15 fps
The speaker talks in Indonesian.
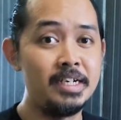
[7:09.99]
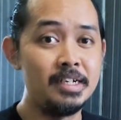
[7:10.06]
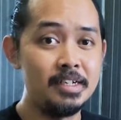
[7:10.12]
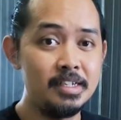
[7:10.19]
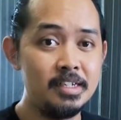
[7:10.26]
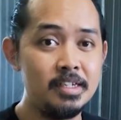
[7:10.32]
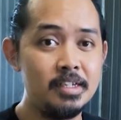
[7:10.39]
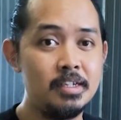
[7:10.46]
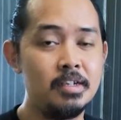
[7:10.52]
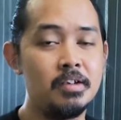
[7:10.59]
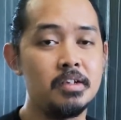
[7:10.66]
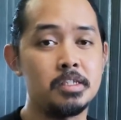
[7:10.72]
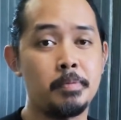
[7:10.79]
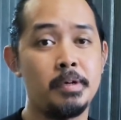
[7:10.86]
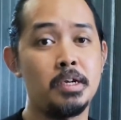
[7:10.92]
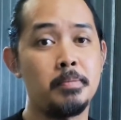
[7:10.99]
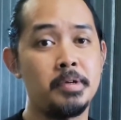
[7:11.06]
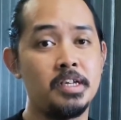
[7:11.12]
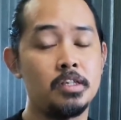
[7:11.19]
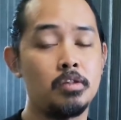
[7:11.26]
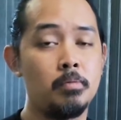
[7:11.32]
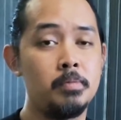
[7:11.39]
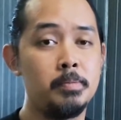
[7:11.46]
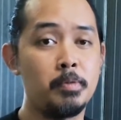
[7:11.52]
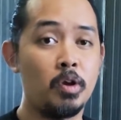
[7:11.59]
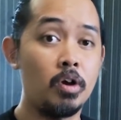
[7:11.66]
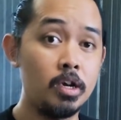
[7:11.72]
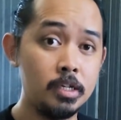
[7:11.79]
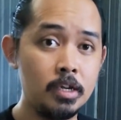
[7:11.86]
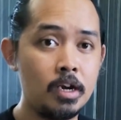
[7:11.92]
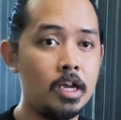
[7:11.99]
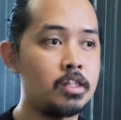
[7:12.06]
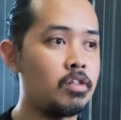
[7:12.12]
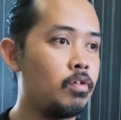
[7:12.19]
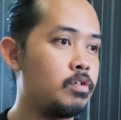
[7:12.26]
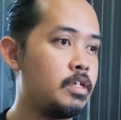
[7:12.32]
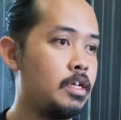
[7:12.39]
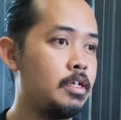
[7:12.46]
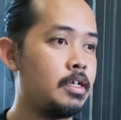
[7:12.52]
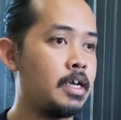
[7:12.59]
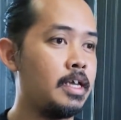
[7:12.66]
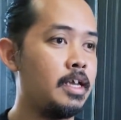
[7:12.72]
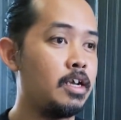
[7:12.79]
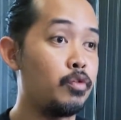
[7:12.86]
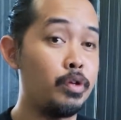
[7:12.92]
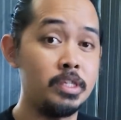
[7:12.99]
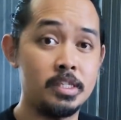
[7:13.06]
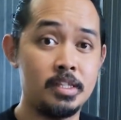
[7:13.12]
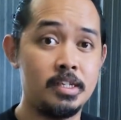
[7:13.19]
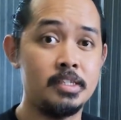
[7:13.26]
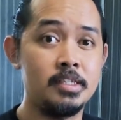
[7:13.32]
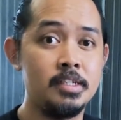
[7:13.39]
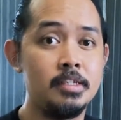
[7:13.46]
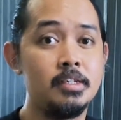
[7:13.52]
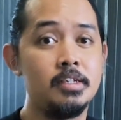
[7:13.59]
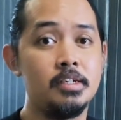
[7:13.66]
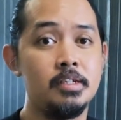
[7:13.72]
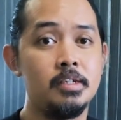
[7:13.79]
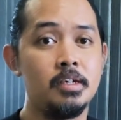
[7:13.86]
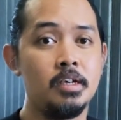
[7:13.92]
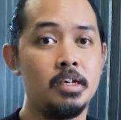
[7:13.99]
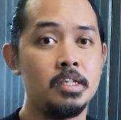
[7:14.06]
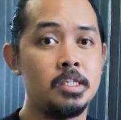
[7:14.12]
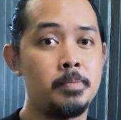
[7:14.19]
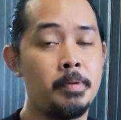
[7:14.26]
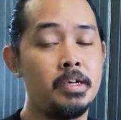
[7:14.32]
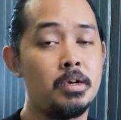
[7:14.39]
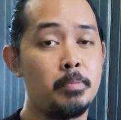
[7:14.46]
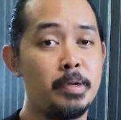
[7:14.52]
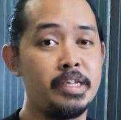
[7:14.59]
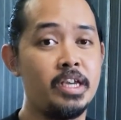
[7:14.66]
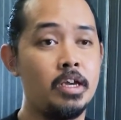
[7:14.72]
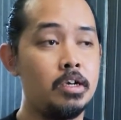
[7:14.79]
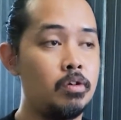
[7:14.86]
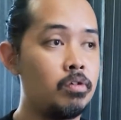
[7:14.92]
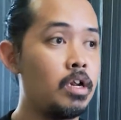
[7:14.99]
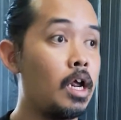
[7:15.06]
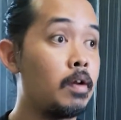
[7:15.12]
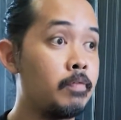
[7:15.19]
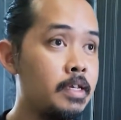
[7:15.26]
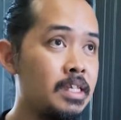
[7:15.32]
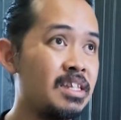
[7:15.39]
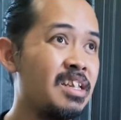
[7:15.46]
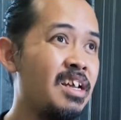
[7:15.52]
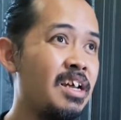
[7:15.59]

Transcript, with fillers: di Spider-Man-nya Tobey Maguire atau jadi kayak Gwen Stacy di Spider-Man-nya Andrew Garfield